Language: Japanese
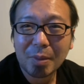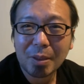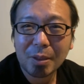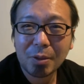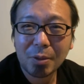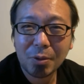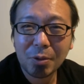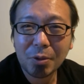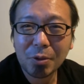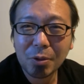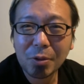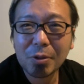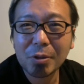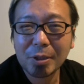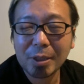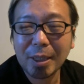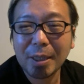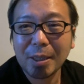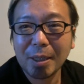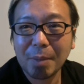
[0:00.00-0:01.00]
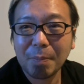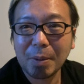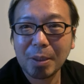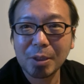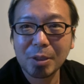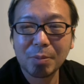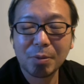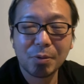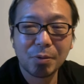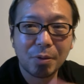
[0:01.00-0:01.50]
この一つにね、やっぱり
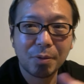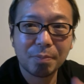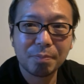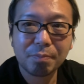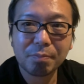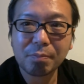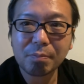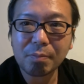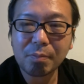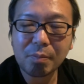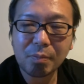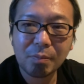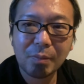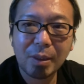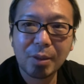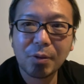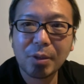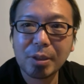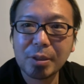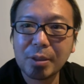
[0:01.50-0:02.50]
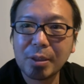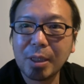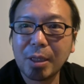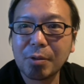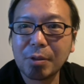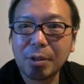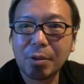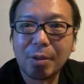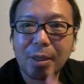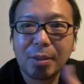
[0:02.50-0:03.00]
自分の、まあ、アドラ心理学
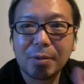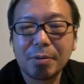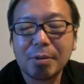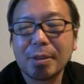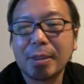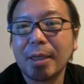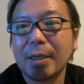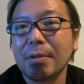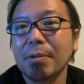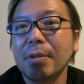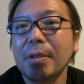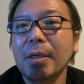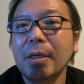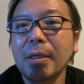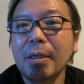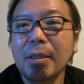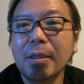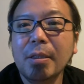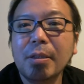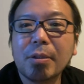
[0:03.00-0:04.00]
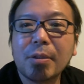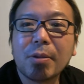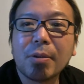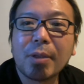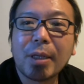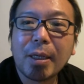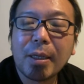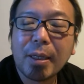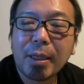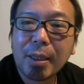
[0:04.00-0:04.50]
でいうライフスタイル、その
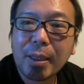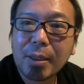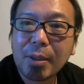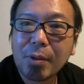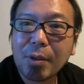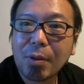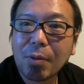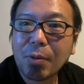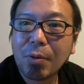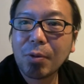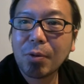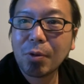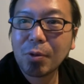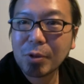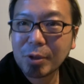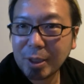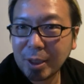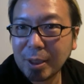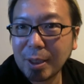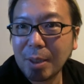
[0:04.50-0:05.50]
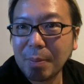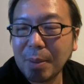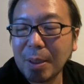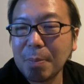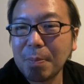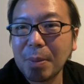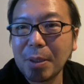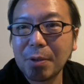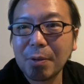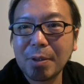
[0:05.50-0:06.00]
考え方とか行動の仕方、まあ一
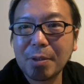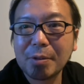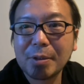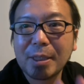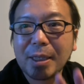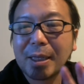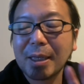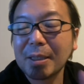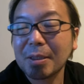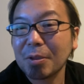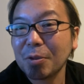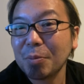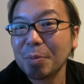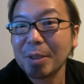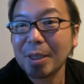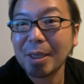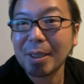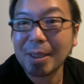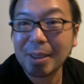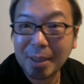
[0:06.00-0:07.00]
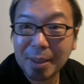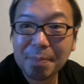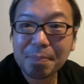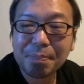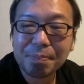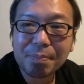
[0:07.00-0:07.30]
般に言われる性格みたいなね、